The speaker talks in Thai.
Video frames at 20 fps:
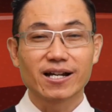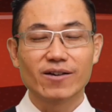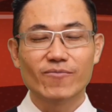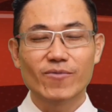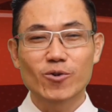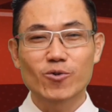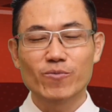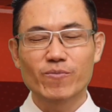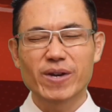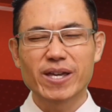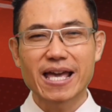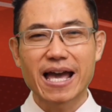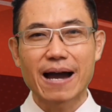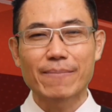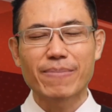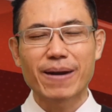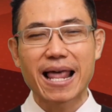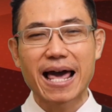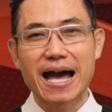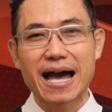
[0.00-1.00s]
ดว่าคุณไม่อยากพ
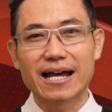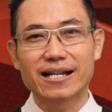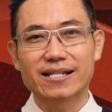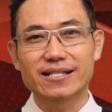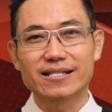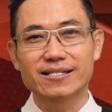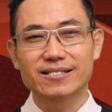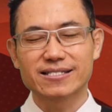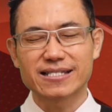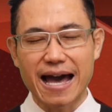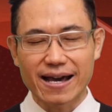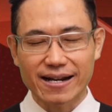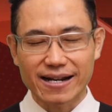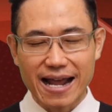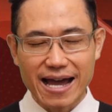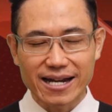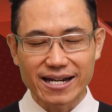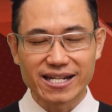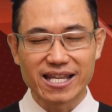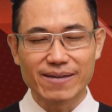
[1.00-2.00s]
ลาดสาระ
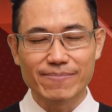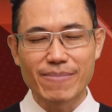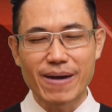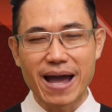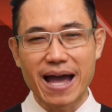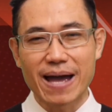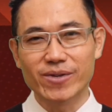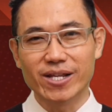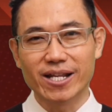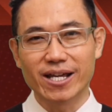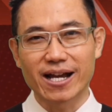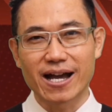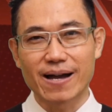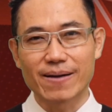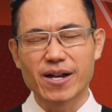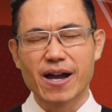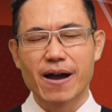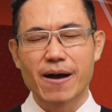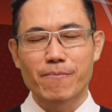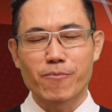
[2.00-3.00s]
ดีๆแบบนี้นะครับ
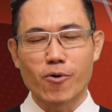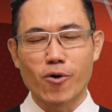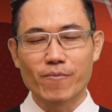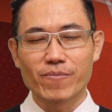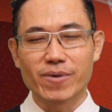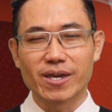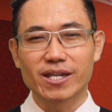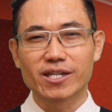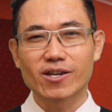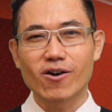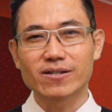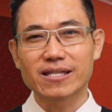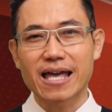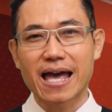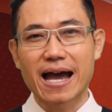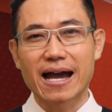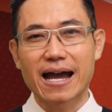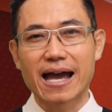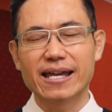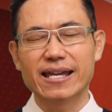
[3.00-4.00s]
ผมมีช่องทาง
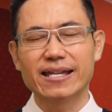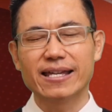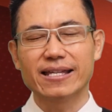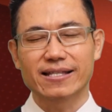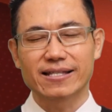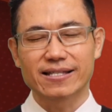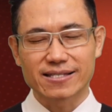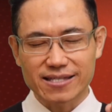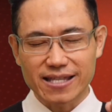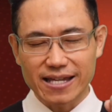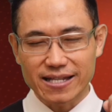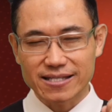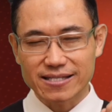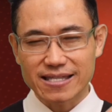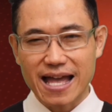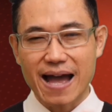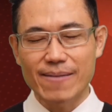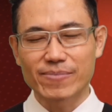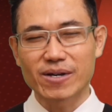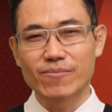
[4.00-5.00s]
ให้ติดตา
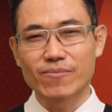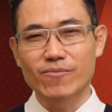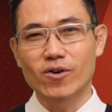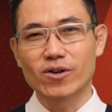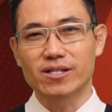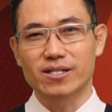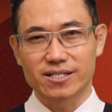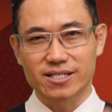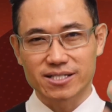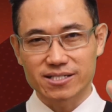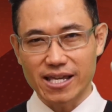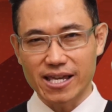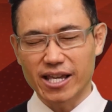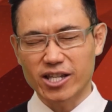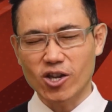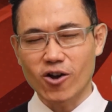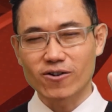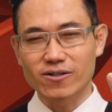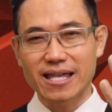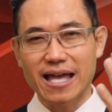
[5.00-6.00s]
มทั้งหมด 4 ช่อ
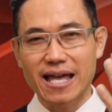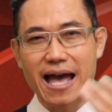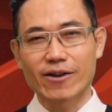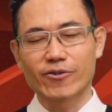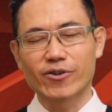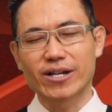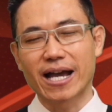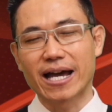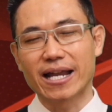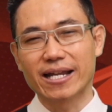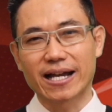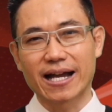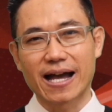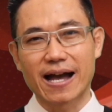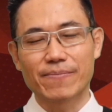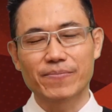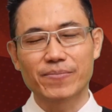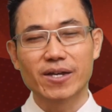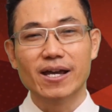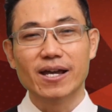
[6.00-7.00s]
งทางด้วยกันนะครับ
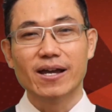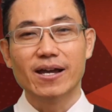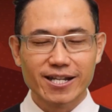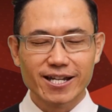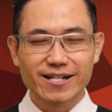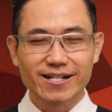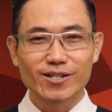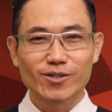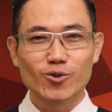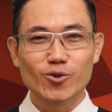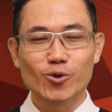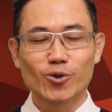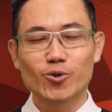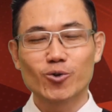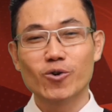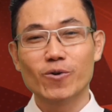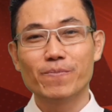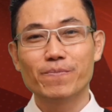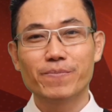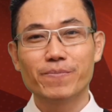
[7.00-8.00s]
1. YouTube
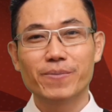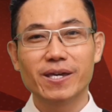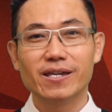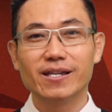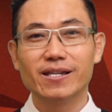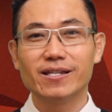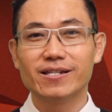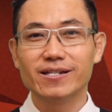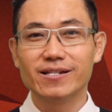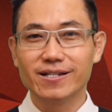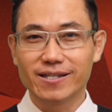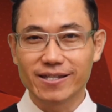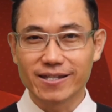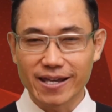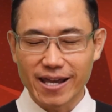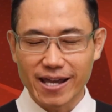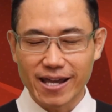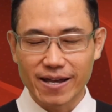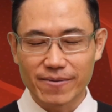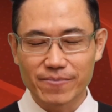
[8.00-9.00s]
พี่ชื่อเจ
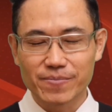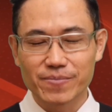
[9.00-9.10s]
ฟ